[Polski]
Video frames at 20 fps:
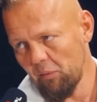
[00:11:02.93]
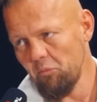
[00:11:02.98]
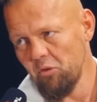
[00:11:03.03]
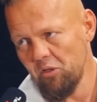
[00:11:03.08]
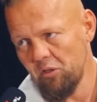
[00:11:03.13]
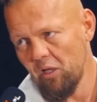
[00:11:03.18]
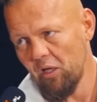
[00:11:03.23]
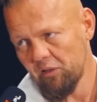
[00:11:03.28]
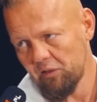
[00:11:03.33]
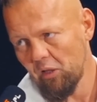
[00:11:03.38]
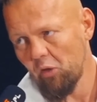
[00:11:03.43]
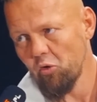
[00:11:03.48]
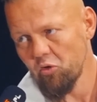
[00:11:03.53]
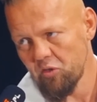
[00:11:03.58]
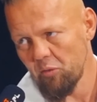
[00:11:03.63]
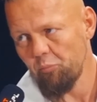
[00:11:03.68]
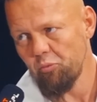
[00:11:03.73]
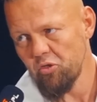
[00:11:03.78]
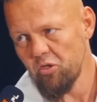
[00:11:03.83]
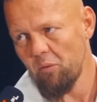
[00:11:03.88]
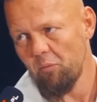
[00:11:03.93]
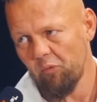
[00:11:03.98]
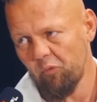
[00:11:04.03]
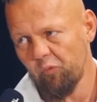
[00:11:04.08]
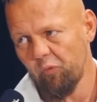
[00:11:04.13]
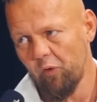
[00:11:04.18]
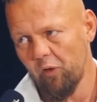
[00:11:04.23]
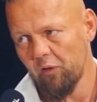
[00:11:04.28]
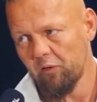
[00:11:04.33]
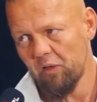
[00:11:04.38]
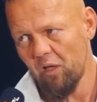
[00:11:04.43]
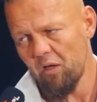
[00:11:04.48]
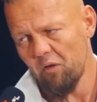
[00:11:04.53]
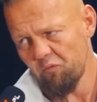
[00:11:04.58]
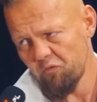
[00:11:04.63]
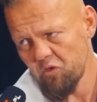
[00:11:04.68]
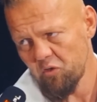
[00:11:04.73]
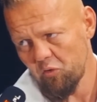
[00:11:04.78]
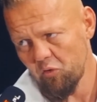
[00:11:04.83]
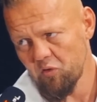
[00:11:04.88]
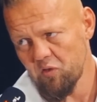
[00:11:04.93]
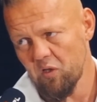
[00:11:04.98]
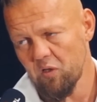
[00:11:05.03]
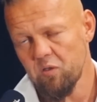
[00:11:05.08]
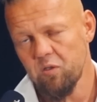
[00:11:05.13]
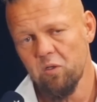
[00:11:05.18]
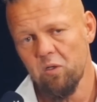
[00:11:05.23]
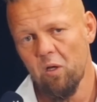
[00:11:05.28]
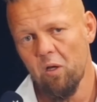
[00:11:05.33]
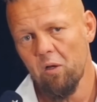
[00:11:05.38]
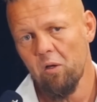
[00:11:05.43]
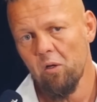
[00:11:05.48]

idę, tego sobie pójdziemy swoje, te, wszystko cacy, nie.